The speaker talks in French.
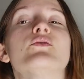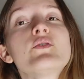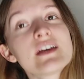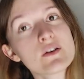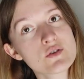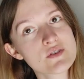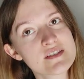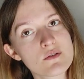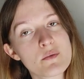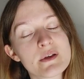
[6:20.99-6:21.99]
Donc elle rejoint
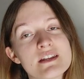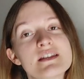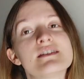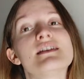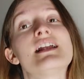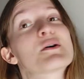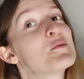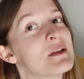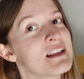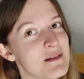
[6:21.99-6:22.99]
cette compagnie qui est la
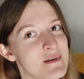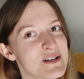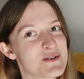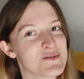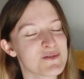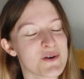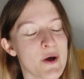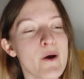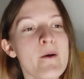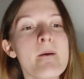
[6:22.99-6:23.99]
compagnie des mages
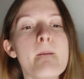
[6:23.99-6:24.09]
voleurs.